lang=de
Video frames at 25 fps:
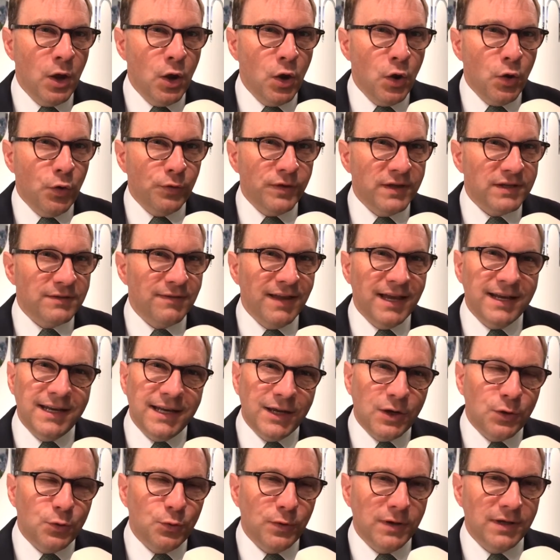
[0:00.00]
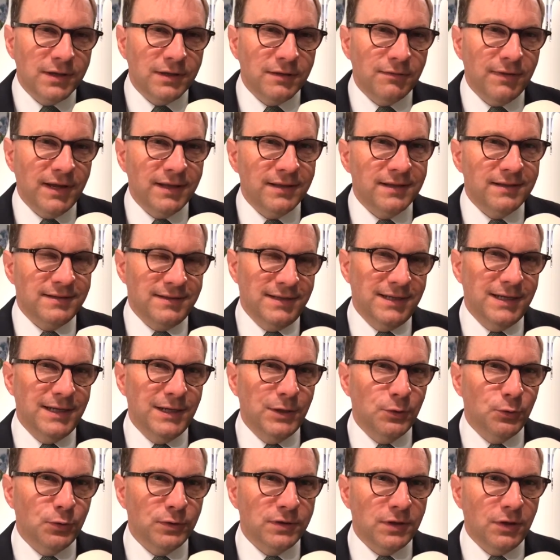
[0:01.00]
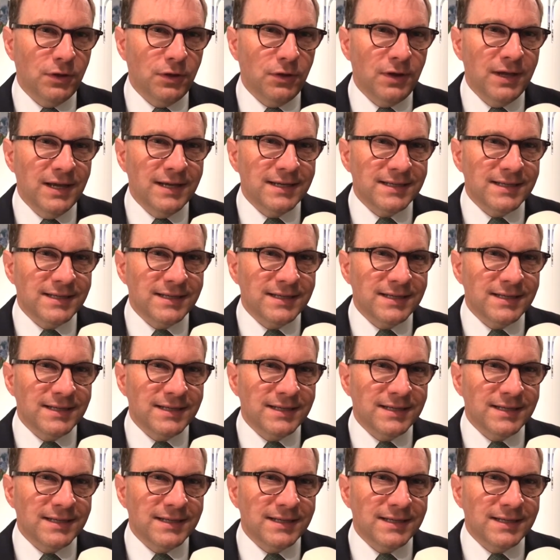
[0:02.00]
Und es wäre nicht gut, wenn der CEO da